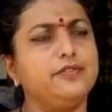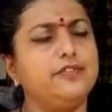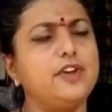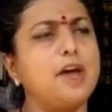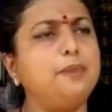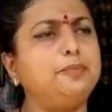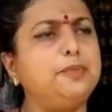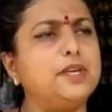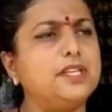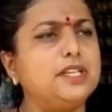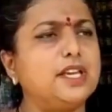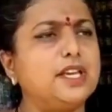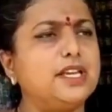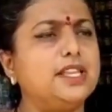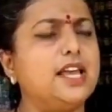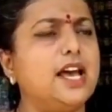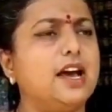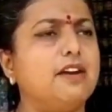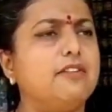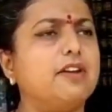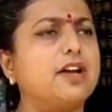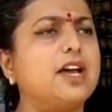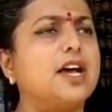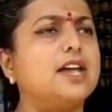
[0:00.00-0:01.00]
వ్యాప్తి చెందే
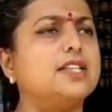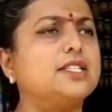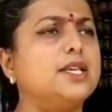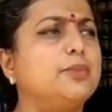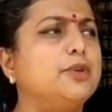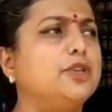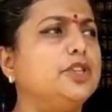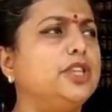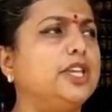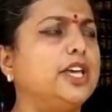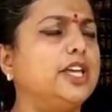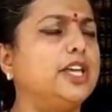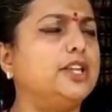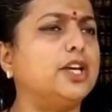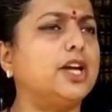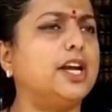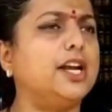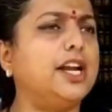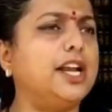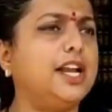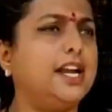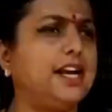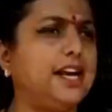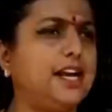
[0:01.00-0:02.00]
అవకాశం ఉంది
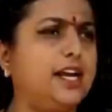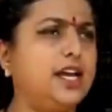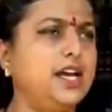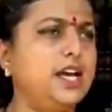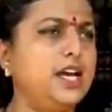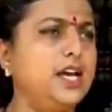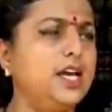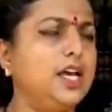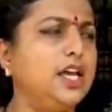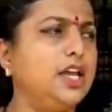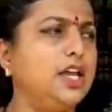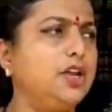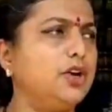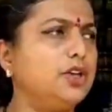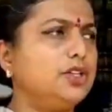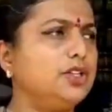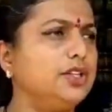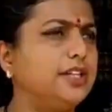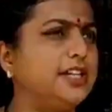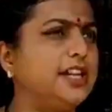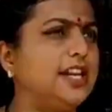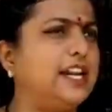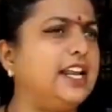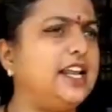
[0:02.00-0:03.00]
ఎందుకంటే
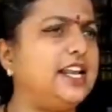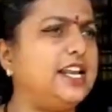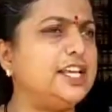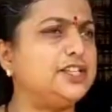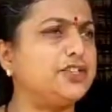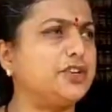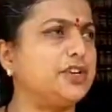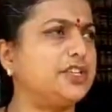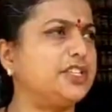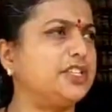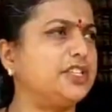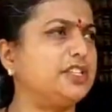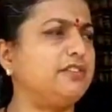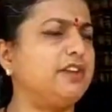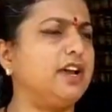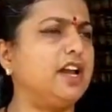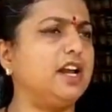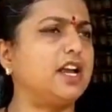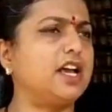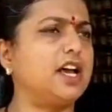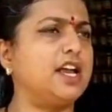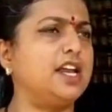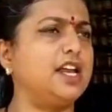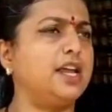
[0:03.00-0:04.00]
ఈరోజు ఢిల్లీ నుంచి వచ్చిన
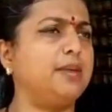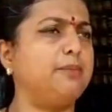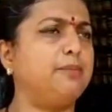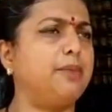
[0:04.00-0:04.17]
వాళ్ళు కానీ